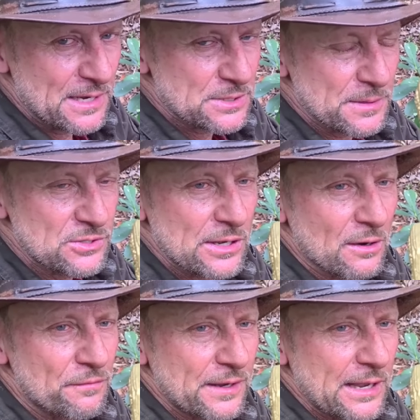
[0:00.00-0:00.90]
mesmo, isso
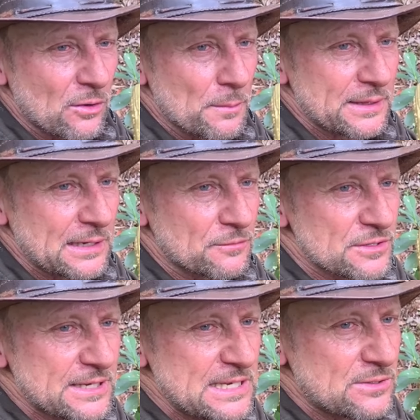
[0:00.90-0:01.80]
uhum. aí, ó. Fica aí o comentário
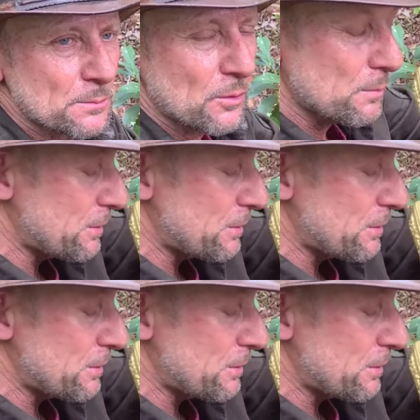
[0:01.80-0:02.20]
de vocês, estou um pouco